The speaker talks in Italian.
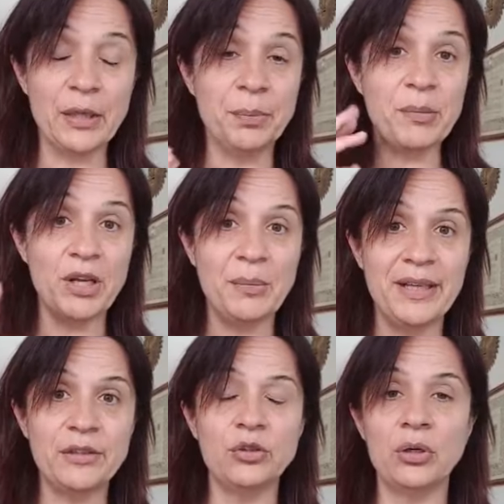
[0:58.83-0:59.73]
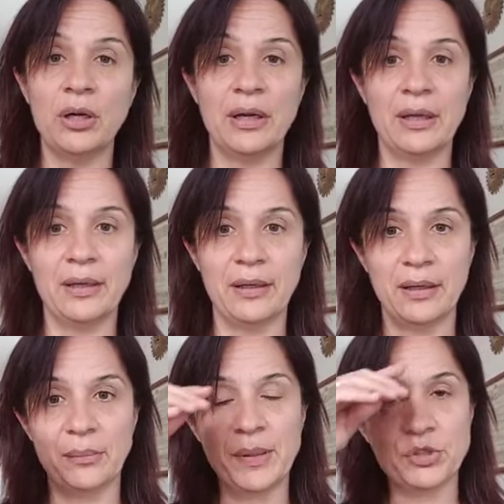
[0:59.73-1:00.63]
Il primo elemento eh,
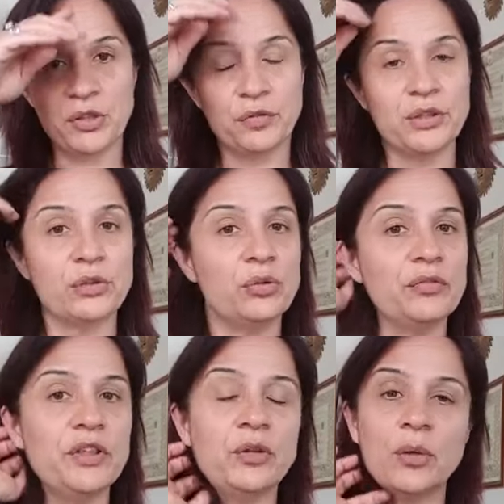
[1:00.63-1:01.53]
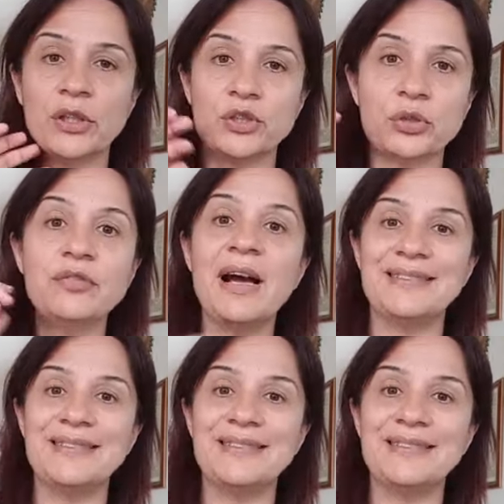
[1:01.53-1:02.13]
l'abbiamo già affrontato in un video qualche giorno fa,